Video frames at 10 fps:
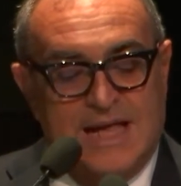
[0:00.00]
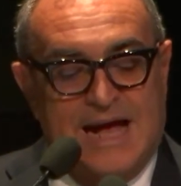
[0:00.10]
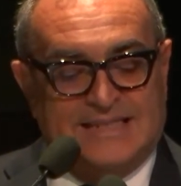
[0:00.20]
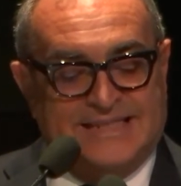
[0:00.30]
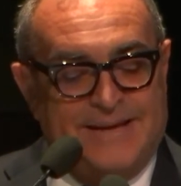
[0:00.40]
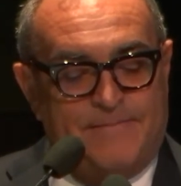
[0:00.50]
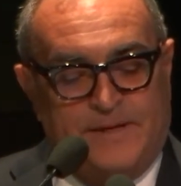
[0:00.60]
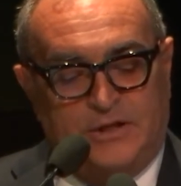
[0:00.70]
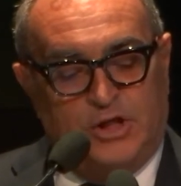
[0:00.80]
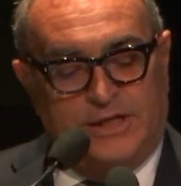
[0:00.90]
ha
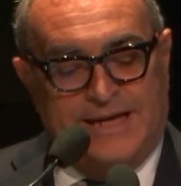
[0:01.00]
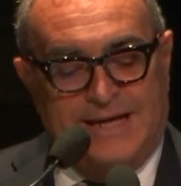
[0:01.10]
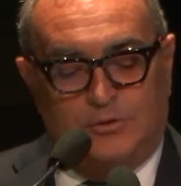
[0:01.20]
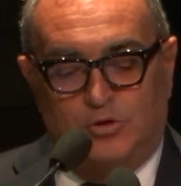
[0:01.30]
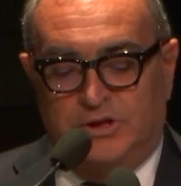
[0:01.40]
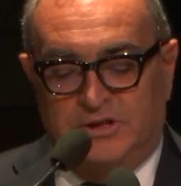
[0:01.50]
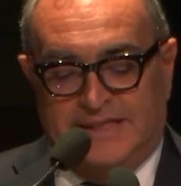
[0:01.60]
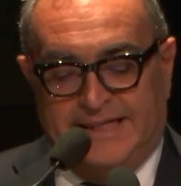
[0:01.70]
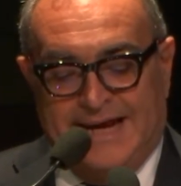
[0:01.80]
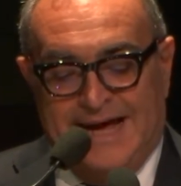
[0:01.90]
sempre cercato di
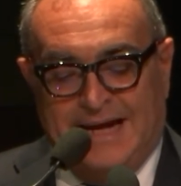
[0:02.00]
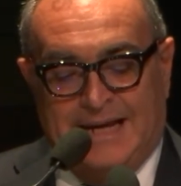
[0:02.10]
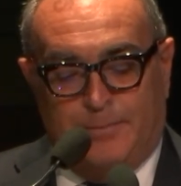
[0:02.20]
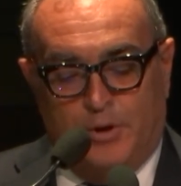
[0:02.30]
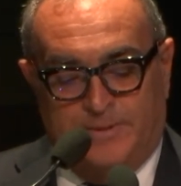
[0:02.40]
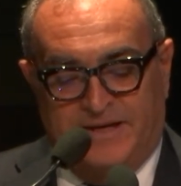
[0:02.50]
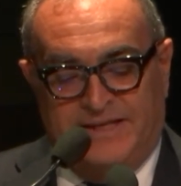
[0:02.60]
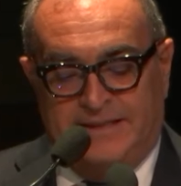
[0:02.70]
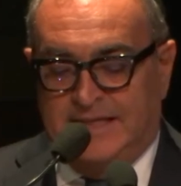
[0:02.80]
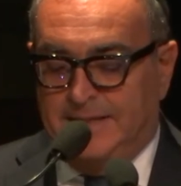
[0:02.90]
integrare la propria
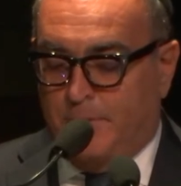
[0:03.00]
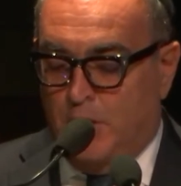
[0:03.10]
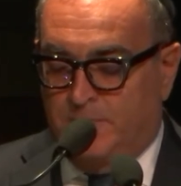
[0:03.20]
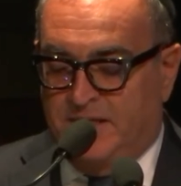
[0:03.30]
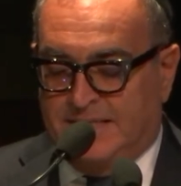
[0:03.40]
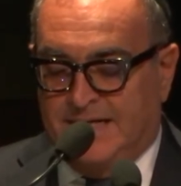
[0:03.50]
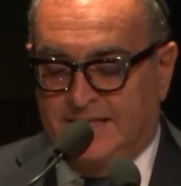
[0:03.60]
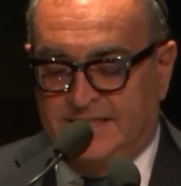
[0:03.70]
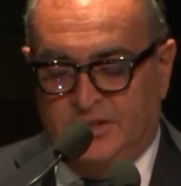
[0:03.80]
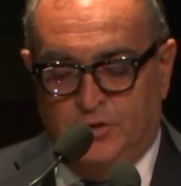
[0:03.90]
vita e le proprie
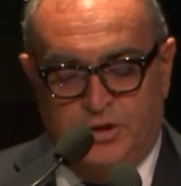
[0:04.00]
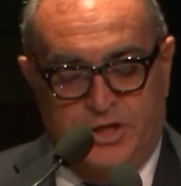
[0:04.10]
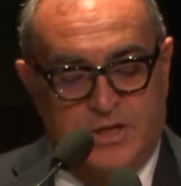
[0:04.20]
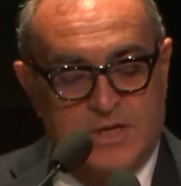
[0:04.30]
tradizioni